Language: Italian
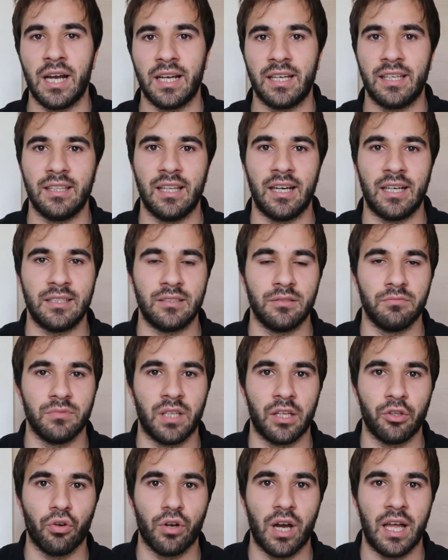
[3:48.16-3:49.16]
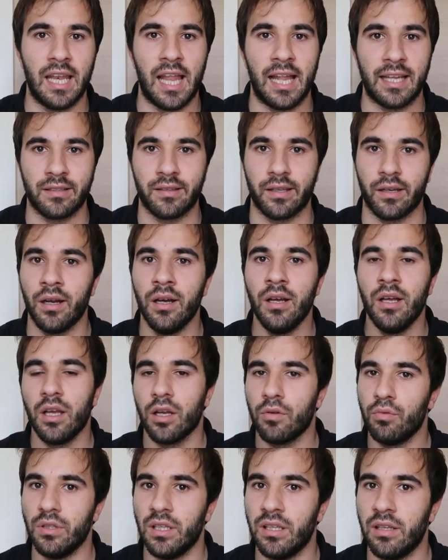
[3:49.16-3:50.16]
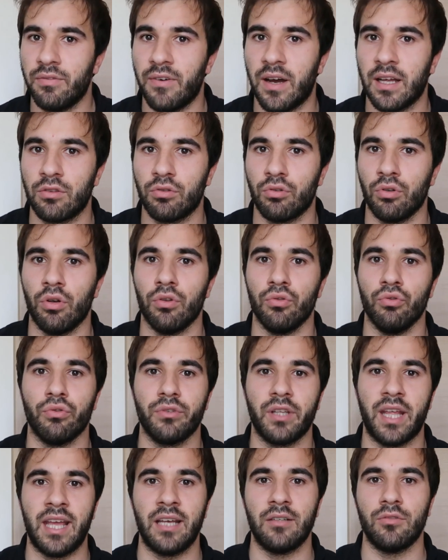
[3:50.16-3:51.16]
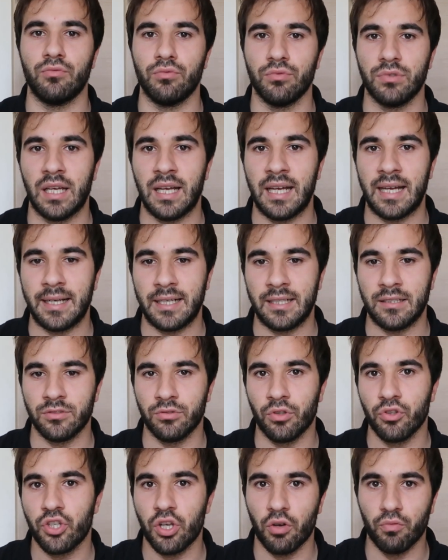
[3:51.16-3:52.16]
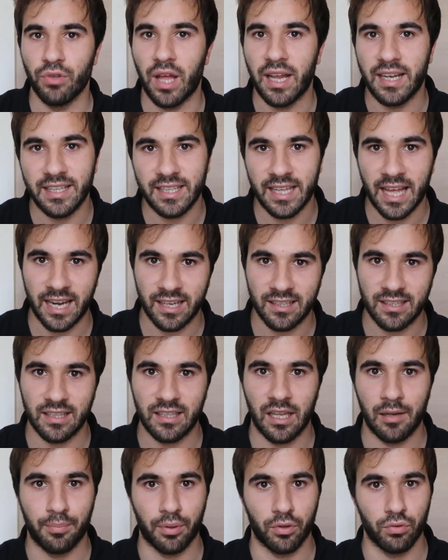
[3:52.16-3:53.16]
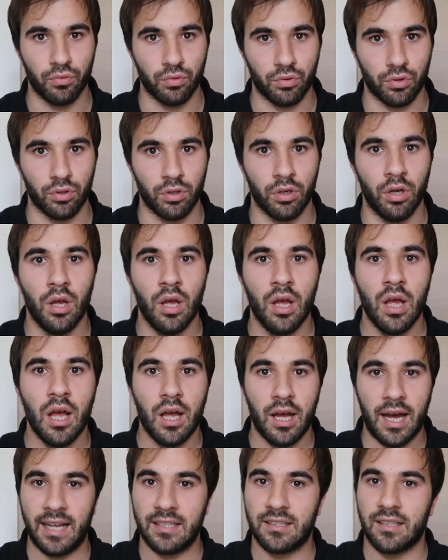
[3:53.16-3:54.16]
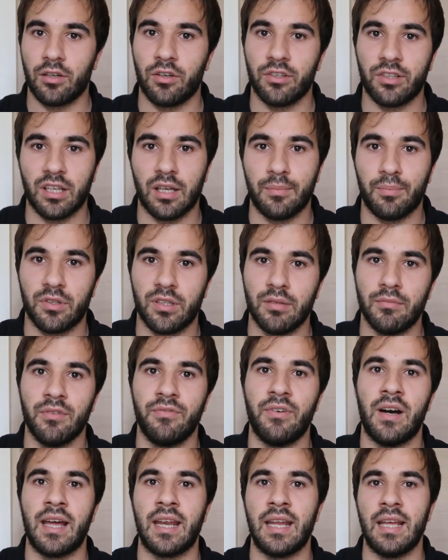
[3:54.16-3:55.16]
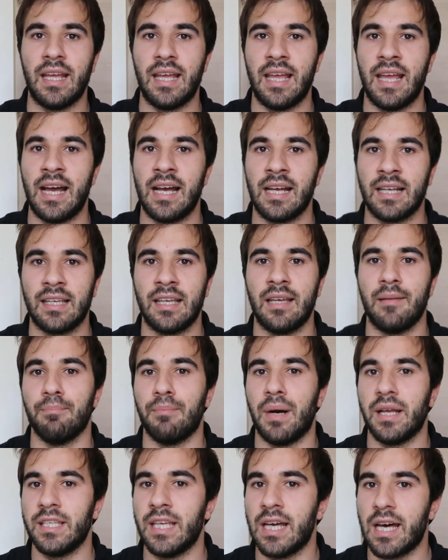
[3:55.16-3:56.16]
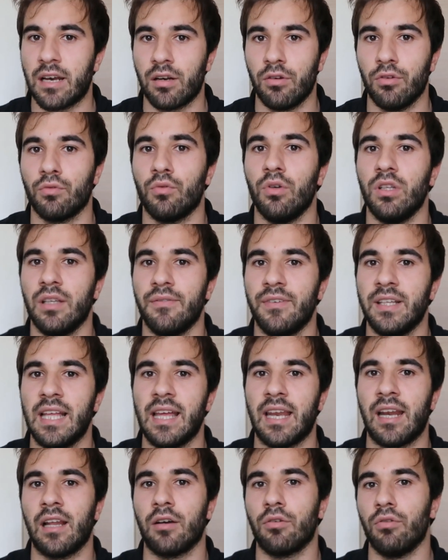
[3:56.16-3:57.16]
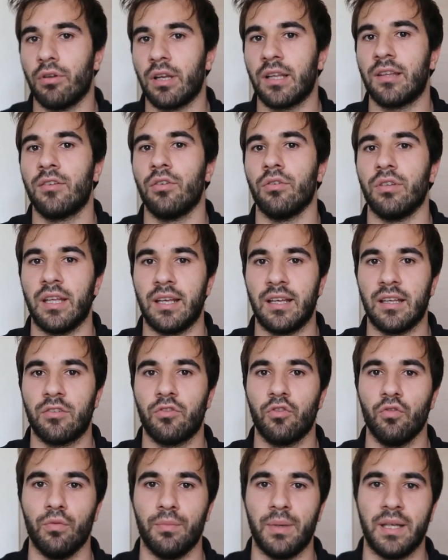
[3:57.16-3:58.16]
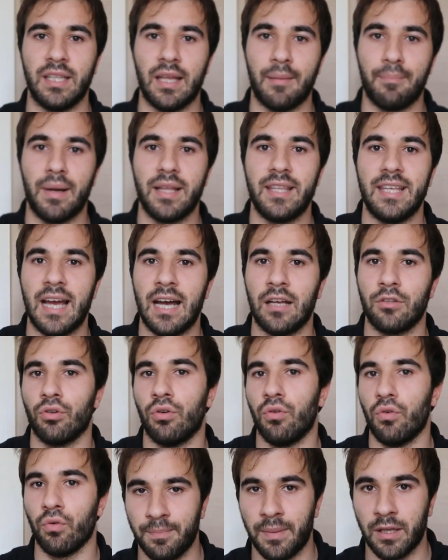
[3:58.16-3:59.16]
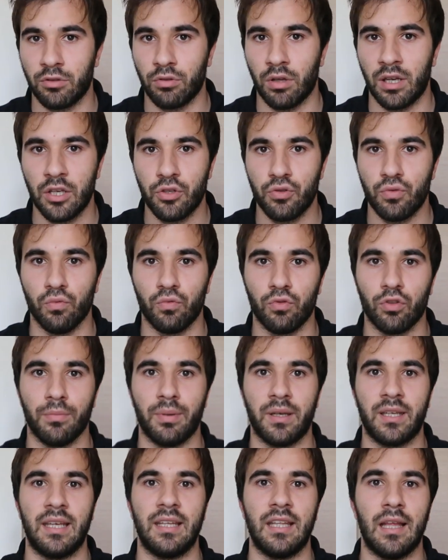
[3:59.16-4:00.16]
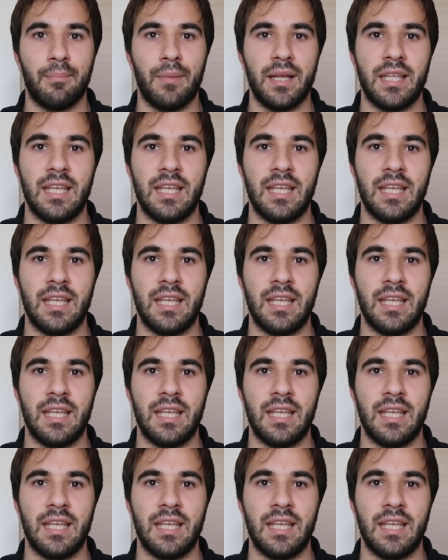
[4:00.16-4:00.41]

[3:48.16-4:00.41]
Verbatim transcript: anche da una doga all'altra, quindi di fatto non, una, non c'è una linearità del prodotto. Altra cosa che possiamo fare è anche bagnarlo, quindi vedere la colorazione che assume da bagnato rispetto all'asciutto, perché da